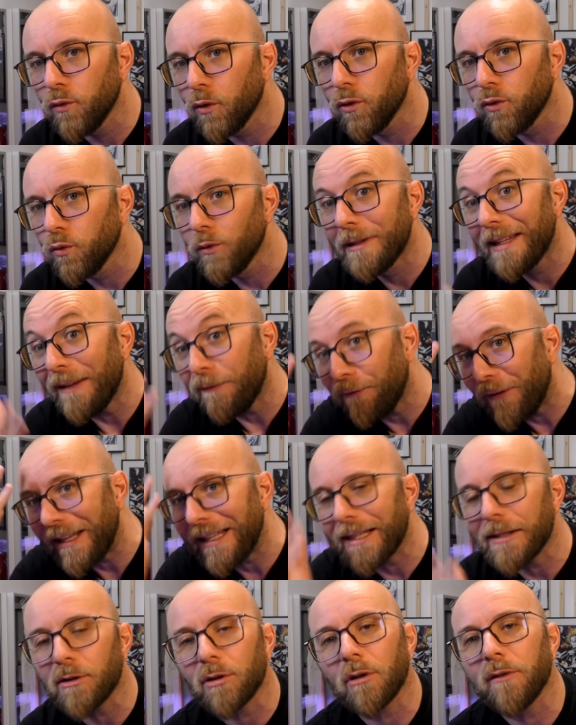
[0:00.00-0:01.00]
de
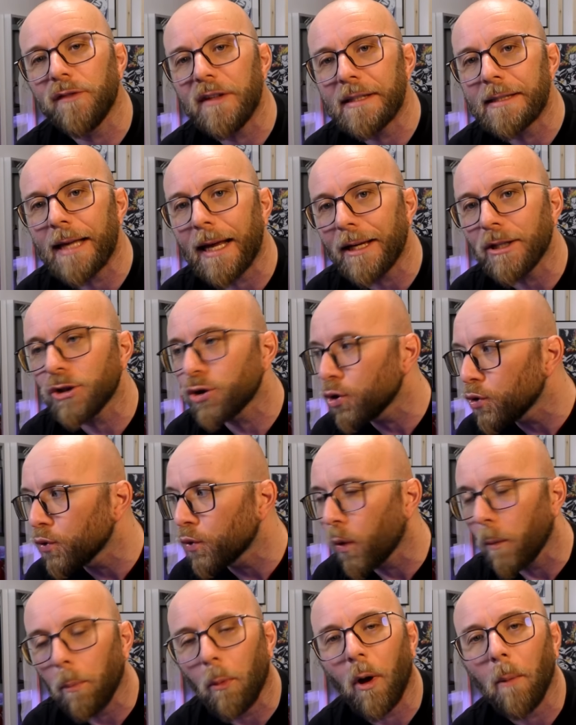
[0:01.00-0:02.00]
déféquer sur le visage, je ne
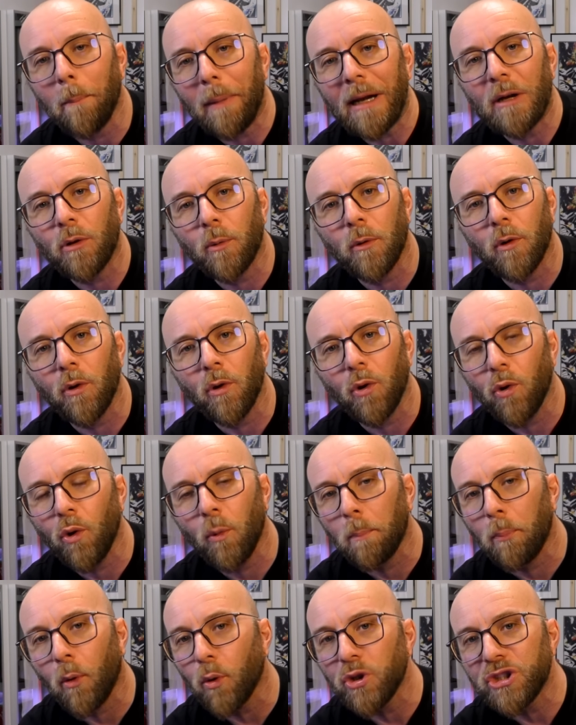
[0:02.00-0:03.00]
comprends pas le,
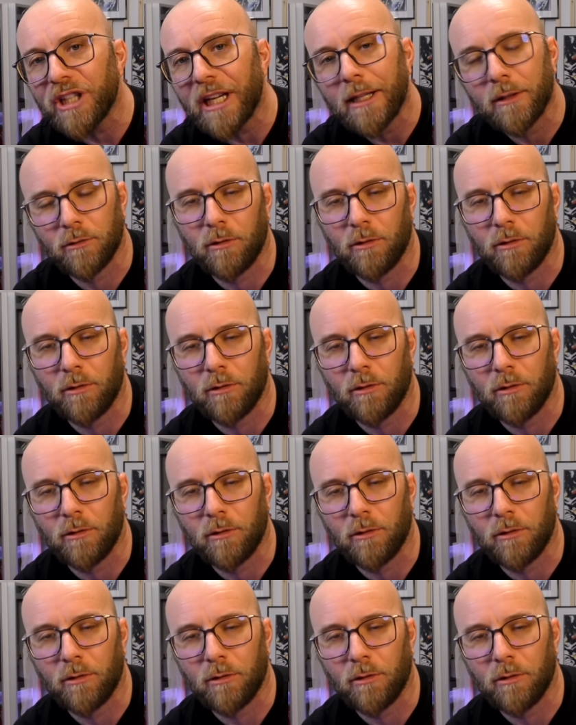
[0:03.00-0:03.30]
projet.